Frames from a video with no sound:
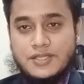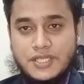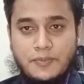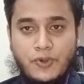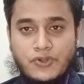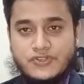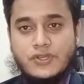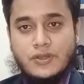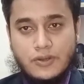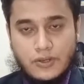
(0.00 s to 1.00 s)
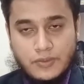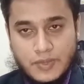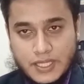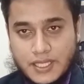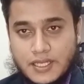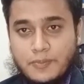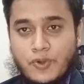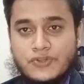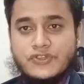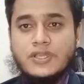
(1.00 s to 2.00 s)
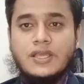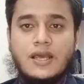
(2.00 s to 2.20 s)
সে পরাজয় হলো এখানে পরাজয়